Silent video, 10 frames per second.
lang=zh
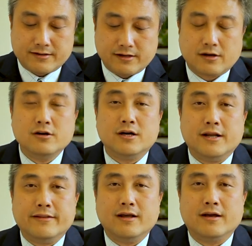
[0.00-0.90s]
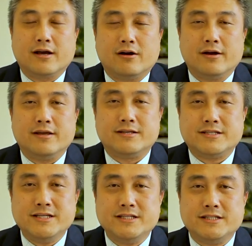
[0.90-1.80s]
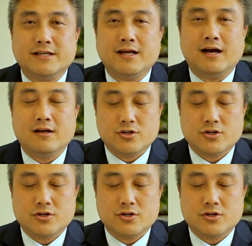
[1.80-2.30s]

这个个人呢也可以积极的